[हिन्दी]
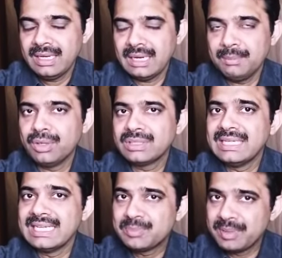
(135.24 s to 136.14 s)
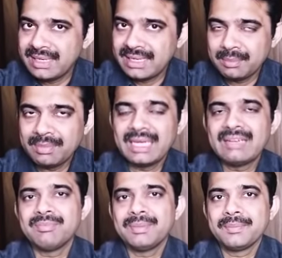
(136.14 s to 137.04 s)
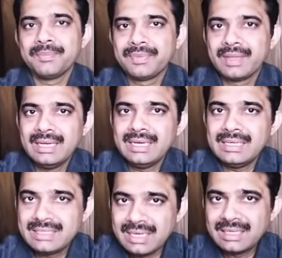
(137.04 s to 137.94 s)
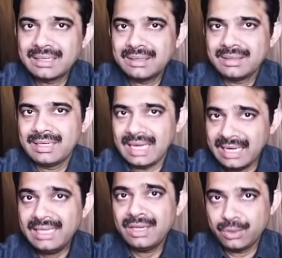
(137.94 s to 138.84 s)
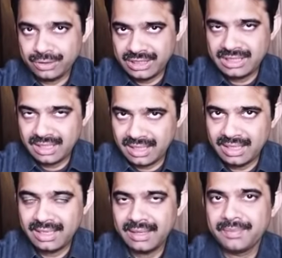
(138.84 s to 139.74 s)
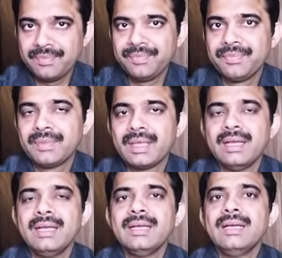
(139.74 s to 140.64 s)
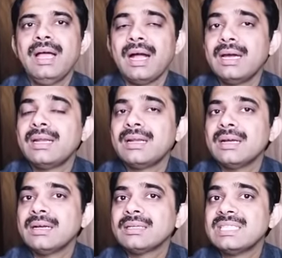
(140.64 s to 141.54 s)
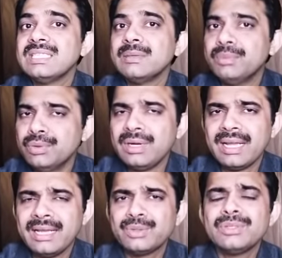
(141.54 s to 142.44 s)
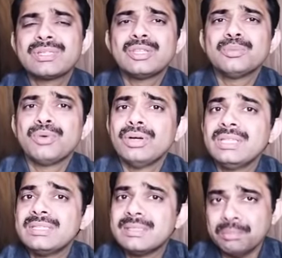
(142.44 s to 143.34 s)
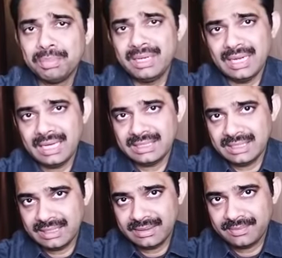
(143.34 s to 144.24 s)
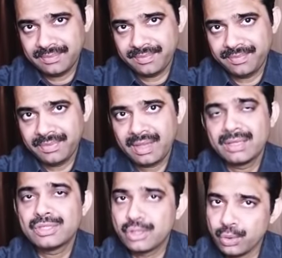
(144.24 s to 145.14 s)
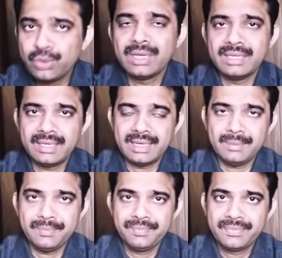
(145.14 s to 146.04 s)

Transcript: आप बहुत डेस्परेट हैं अपनी लाइफ में रिजल्ट लाने की कोशिश कर रहे हैं अगर चीज़ें भूल रहे हैं तो इसका तो बहुत ही सिंपल इलाज है स्लो करिए काम